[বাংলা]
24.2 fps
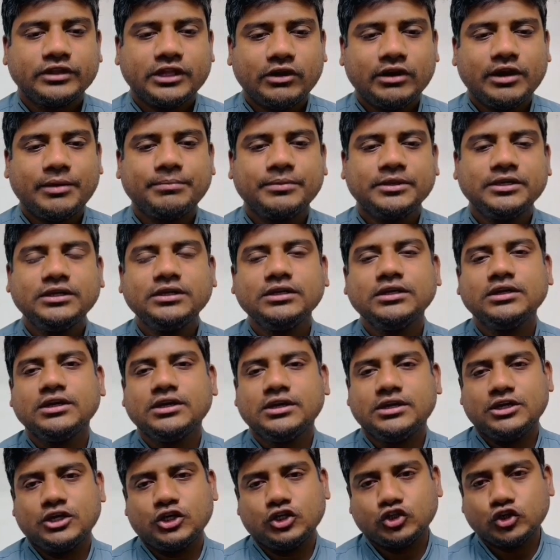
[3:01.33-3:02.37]
তাহলে আপনি
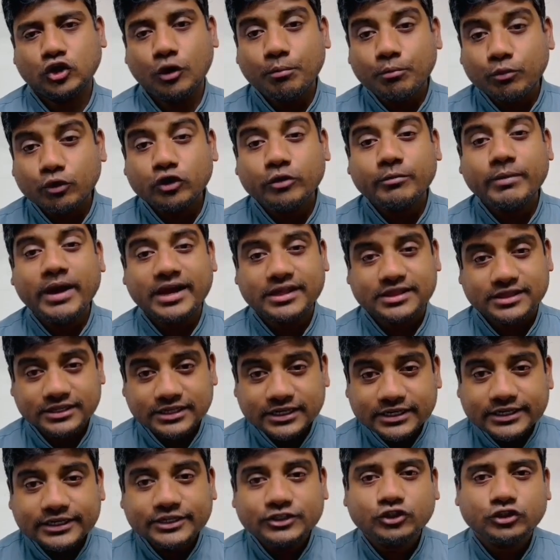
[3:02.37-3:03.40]
সম্পূর্ণ
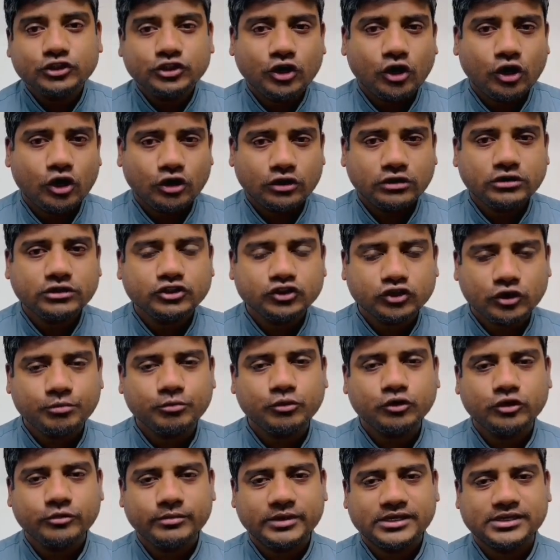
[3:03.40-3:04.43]
ভ্যাকসিনেটেড যদি হন
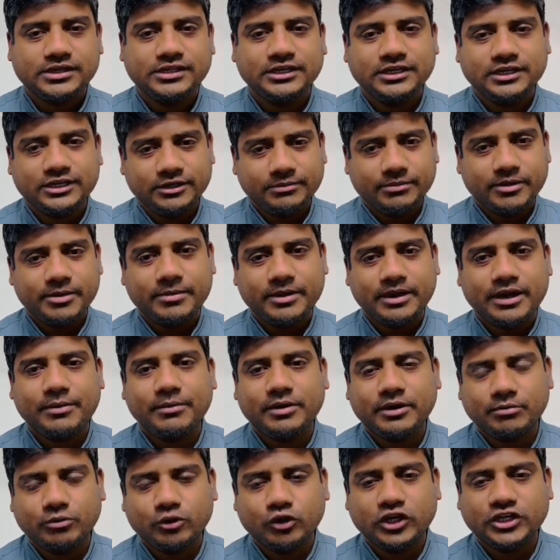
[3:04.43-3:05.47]
সম্পূর্ণ ভ্যাকসিনেটেড ব্যাপার
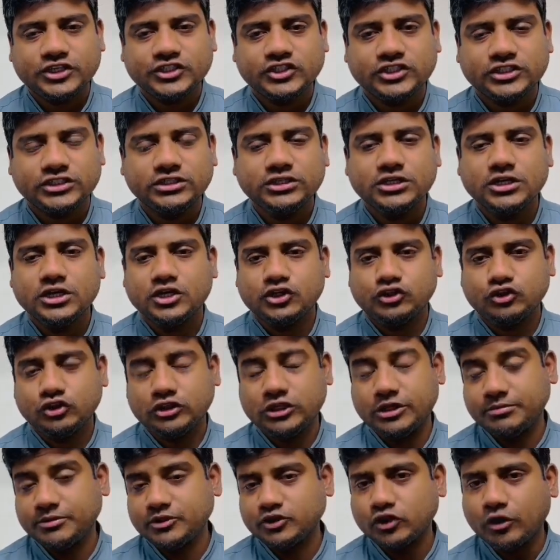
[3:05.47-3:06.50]
আবার পরে আসছি যদি
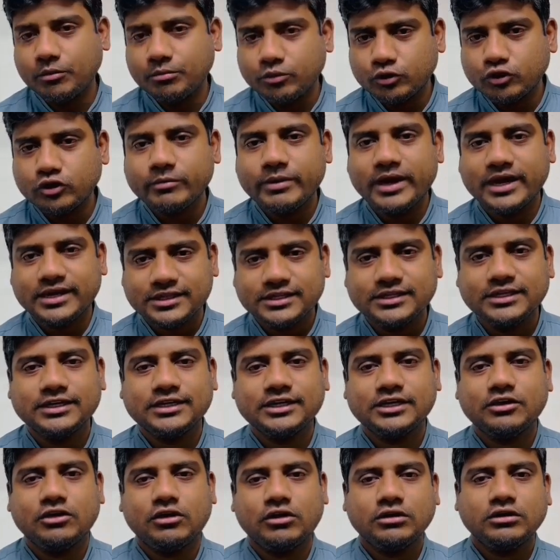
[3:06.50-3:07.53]
আপনি সম্পূর্ণ
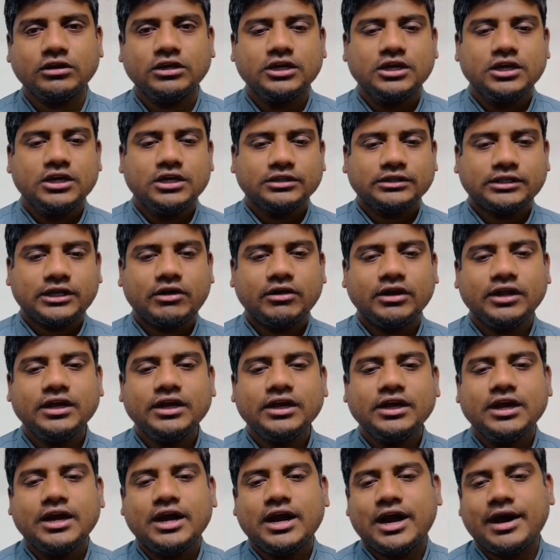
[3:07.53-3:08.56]
ভ্যাকসিনেটেড হন তাহলে
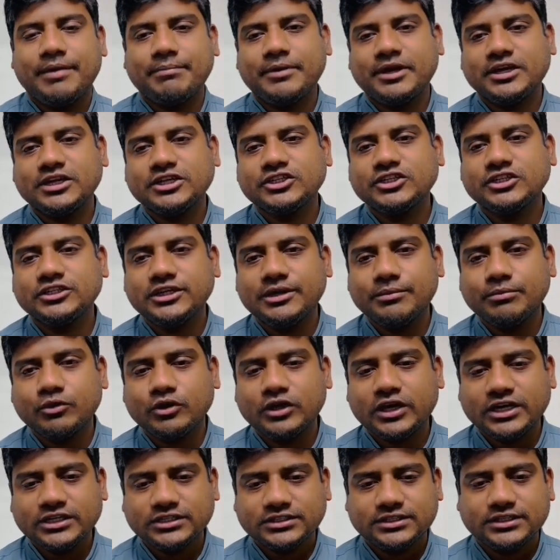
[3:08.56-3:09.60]
আপনাকে সিঙ্গাপুরে
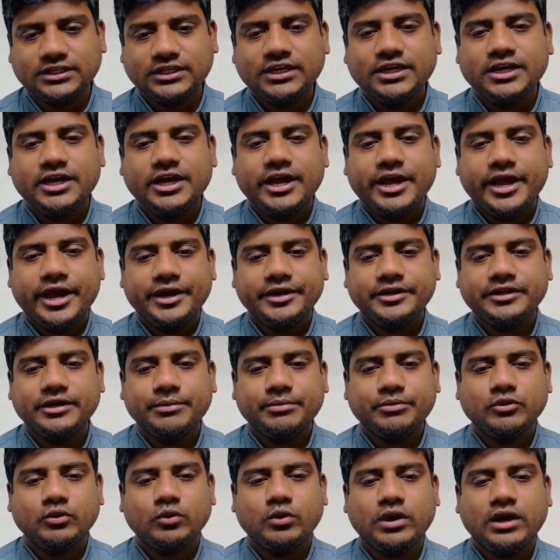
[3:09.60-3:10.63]
আসতে অ্যান্টি
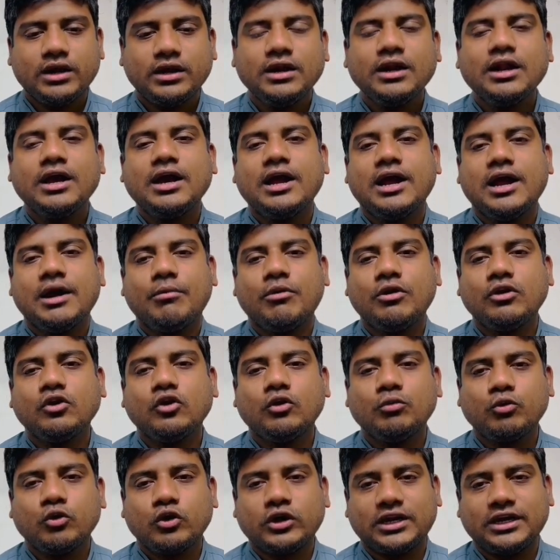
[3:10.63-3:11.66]
অ্যাপ্রুভাল এবং
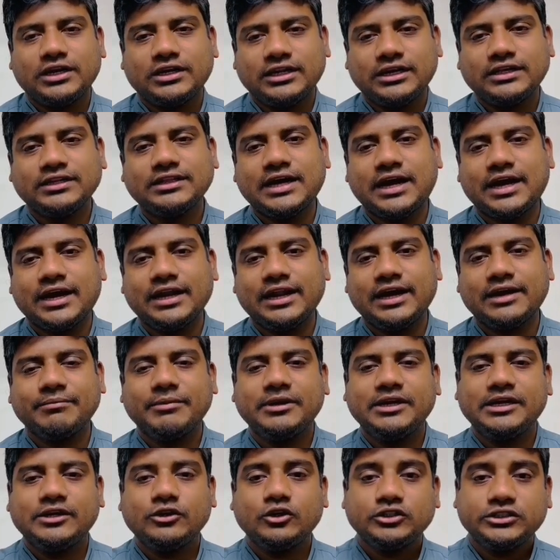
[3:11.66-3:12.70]
হোম কোয়ারেন্টাইন থাকা লাগবে
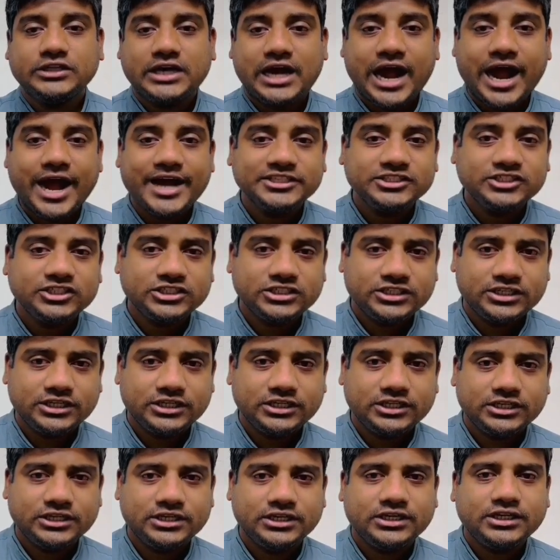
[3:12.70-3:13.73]
এটি হচ্ছে
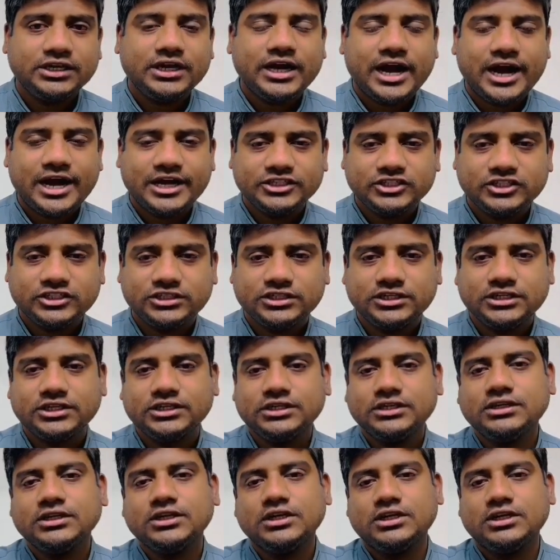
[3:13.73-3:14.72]
আজকের আজকের